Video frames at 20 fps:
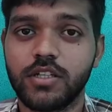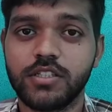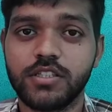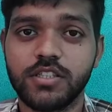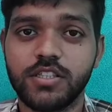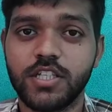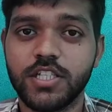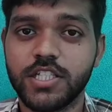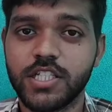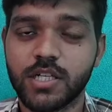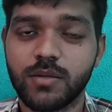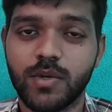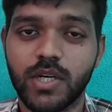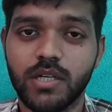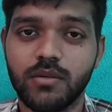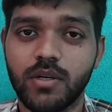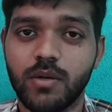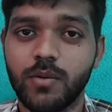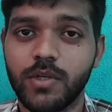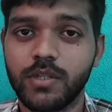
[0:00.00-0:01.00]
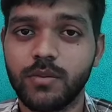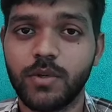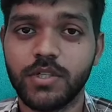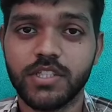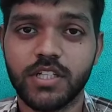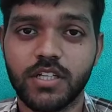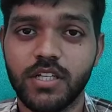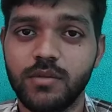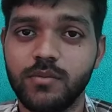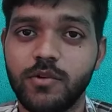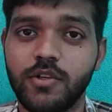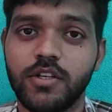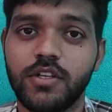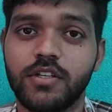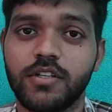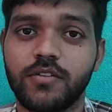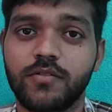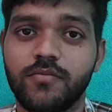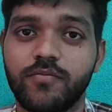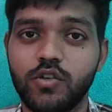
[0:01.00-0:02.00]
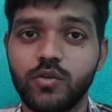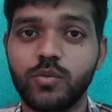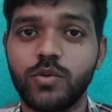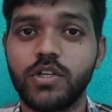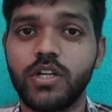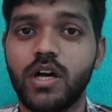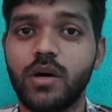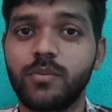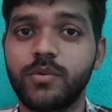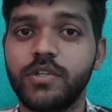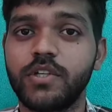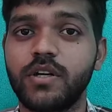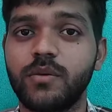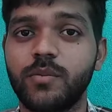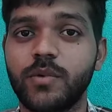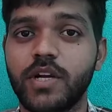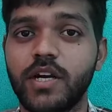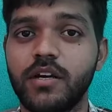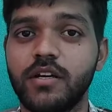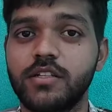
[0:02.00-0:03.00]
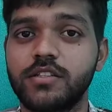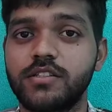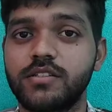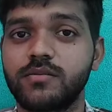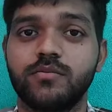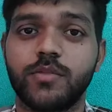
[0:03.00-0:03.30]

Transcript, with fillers: किसी टीचर के बारे में अवध भाषा नहीं बोलेंगे ये तो फिर आप ही का पढ़ा